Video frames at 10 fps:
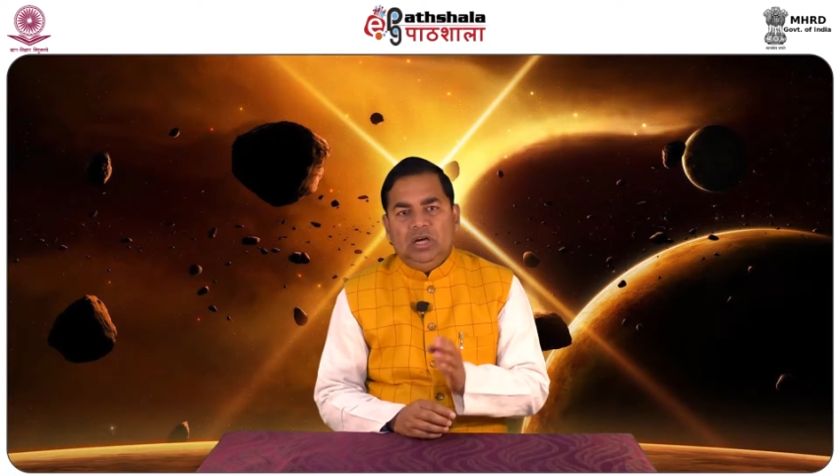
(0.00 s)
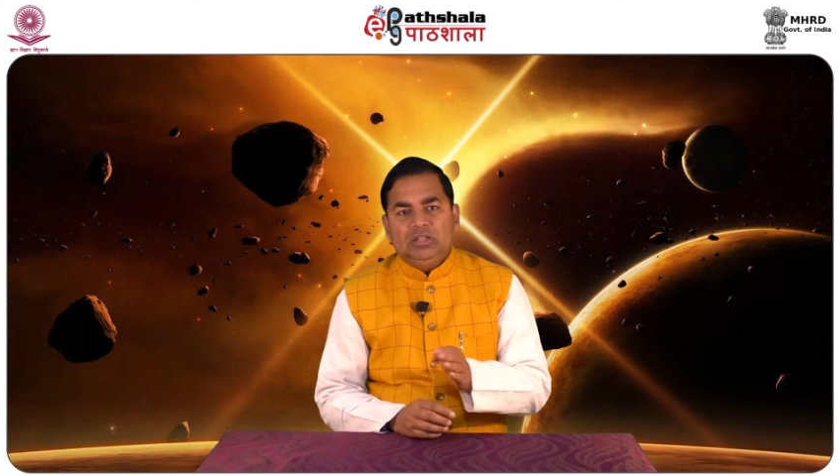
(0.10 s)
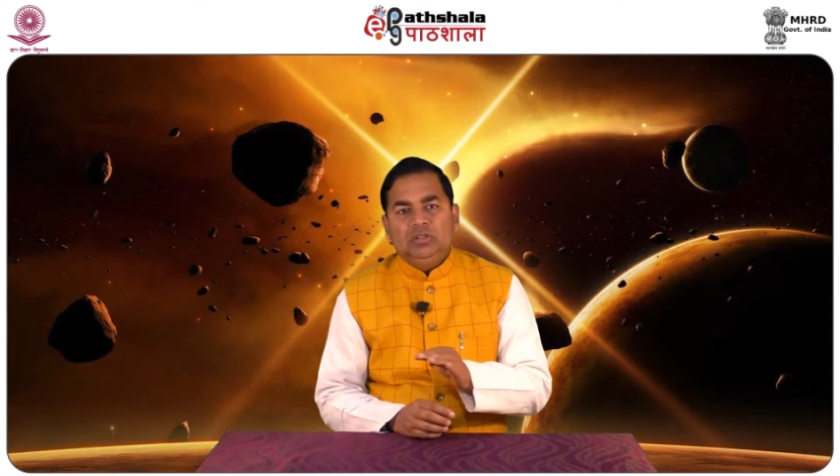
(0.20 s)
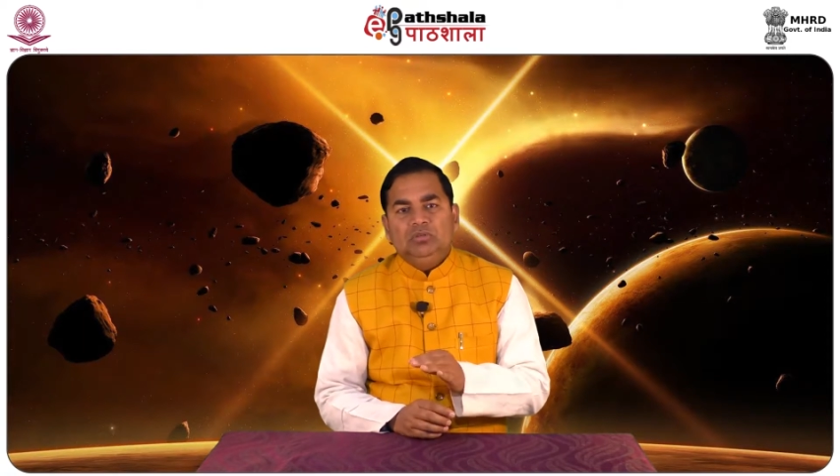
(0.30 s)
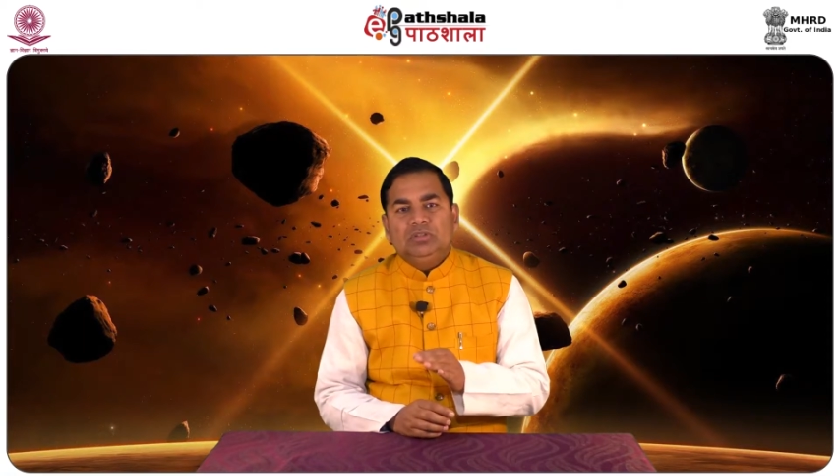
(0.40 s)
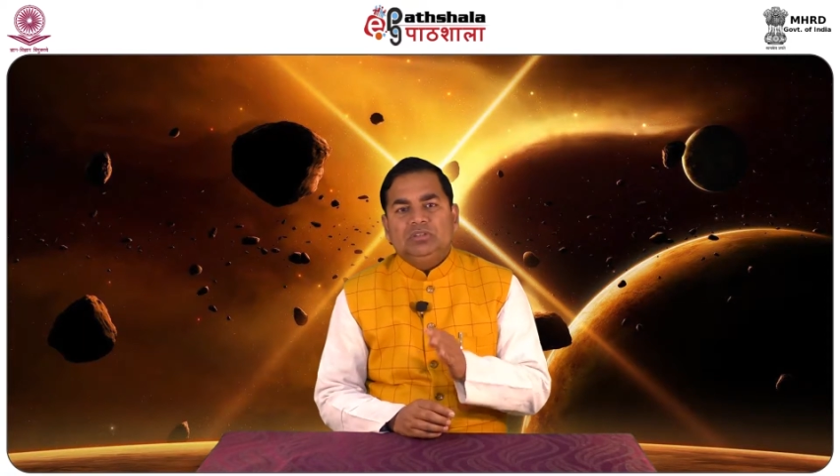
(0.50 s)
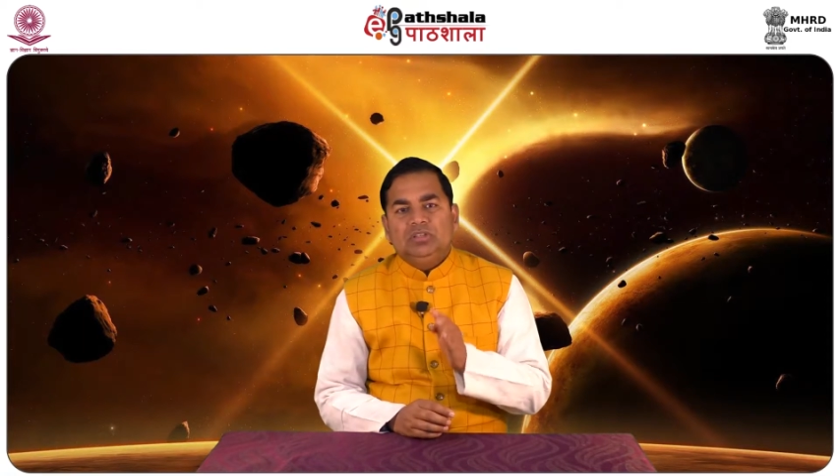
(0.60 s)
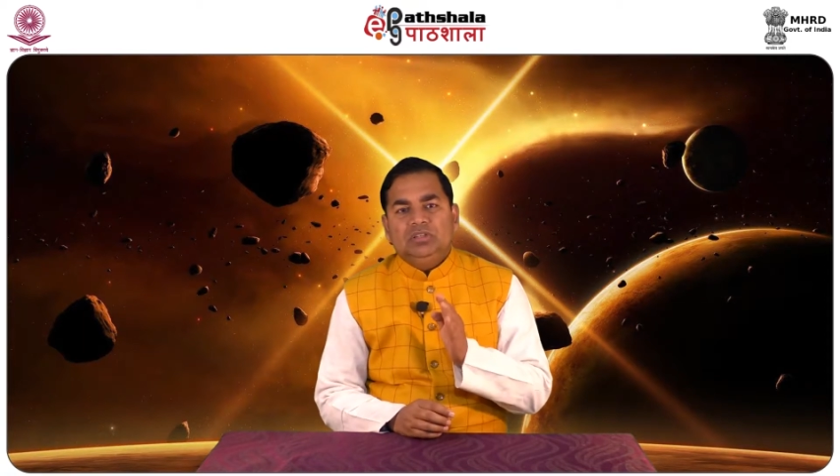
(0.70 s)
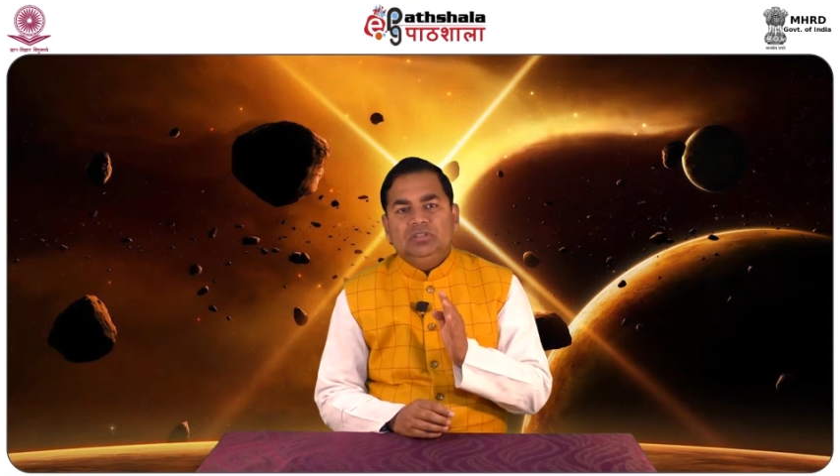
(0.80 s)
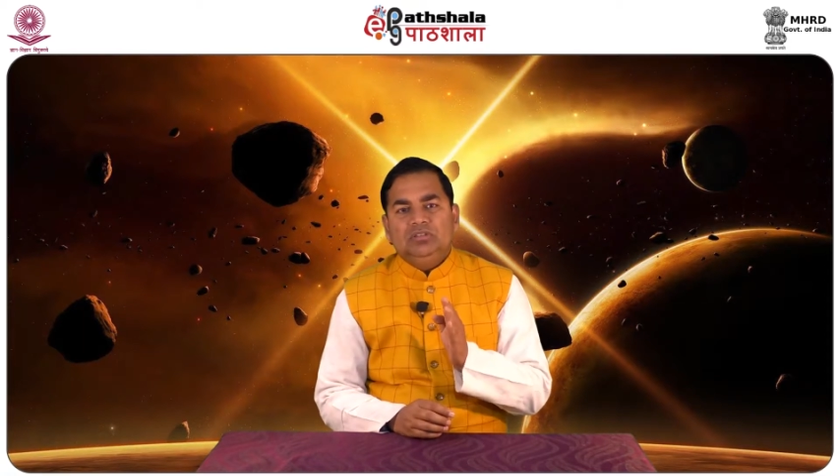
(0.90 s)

अतो अत्र